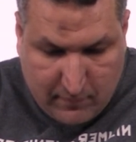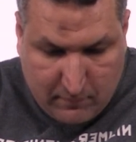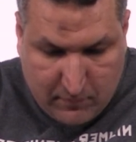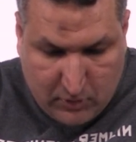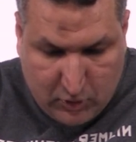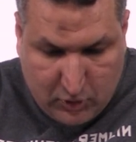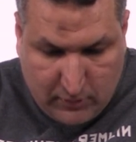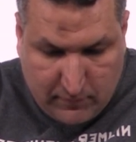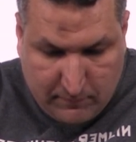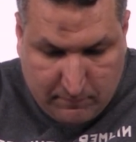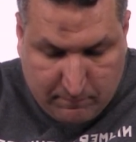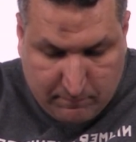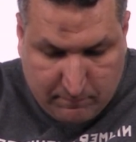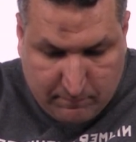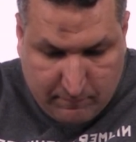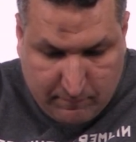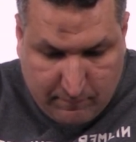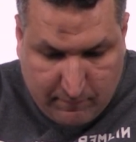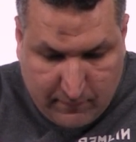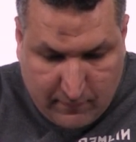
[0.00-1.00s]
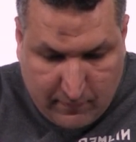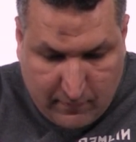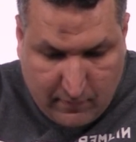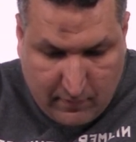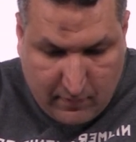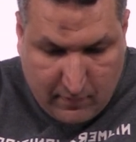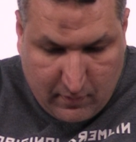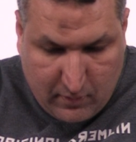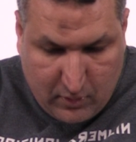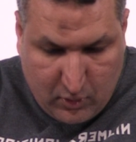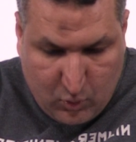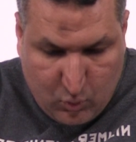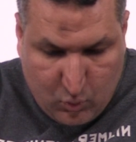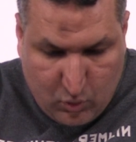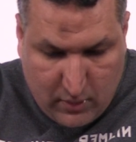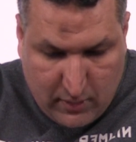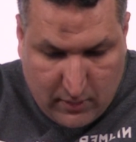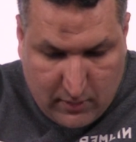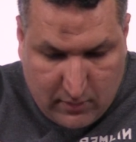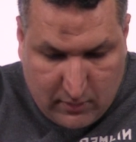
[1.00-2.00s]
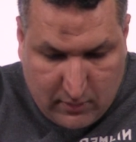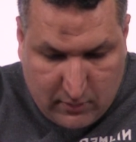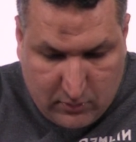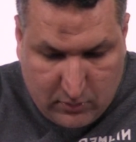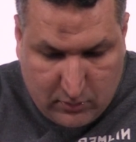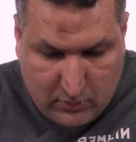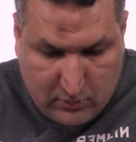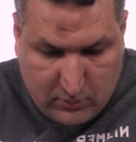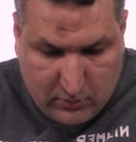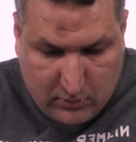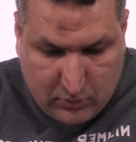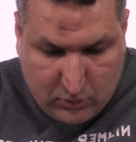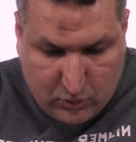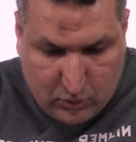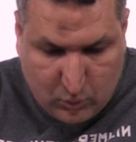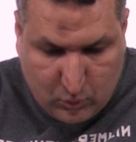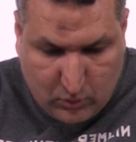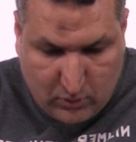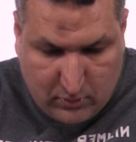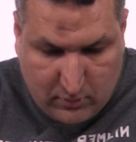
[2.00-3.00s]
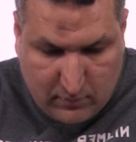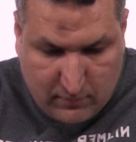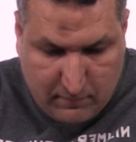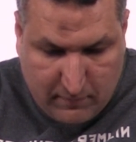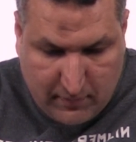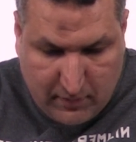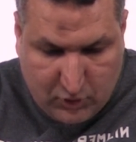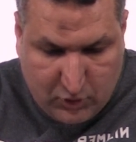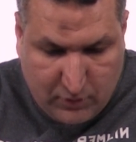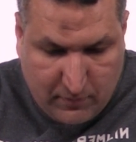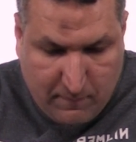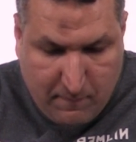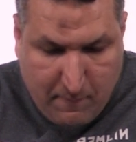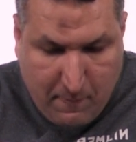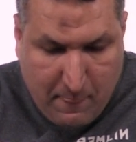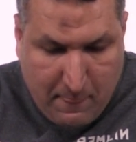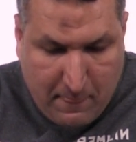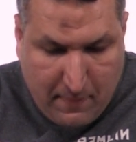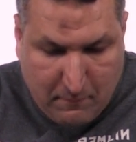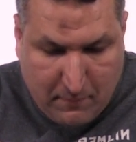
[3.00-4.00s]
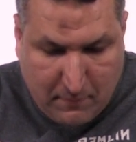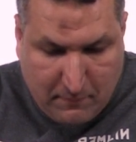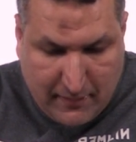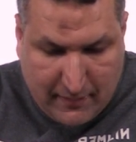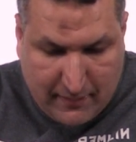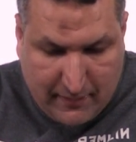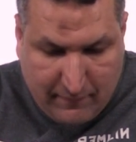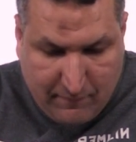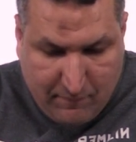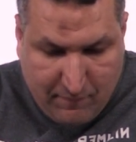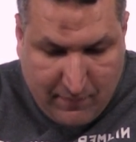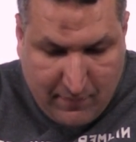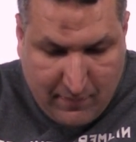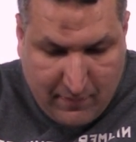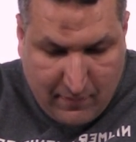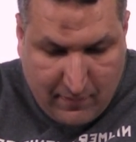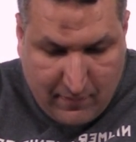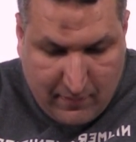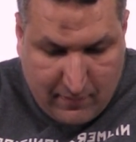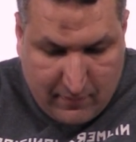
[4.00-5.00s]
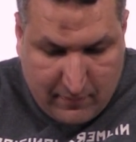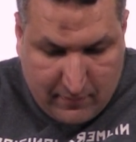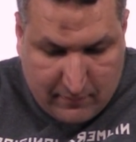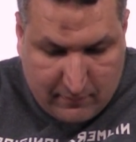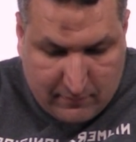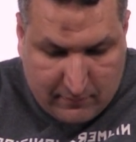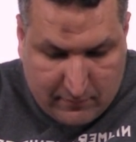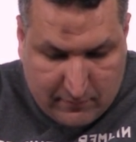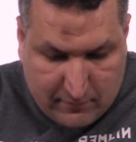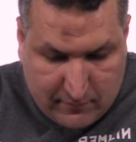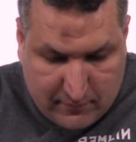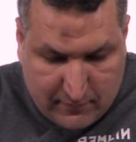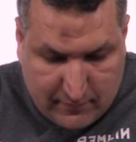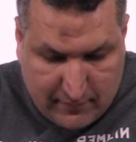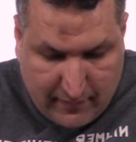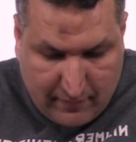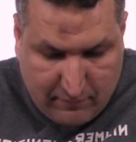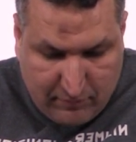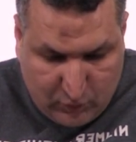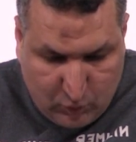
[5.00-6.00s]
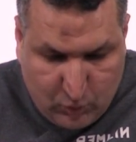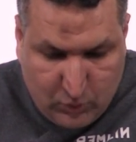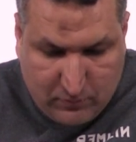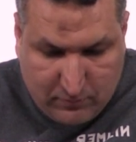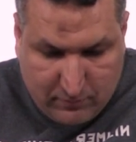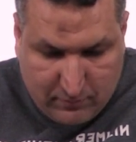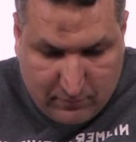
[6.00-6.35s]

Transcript: ماشي دي كلها صور ماشي تمام كده ده فيديو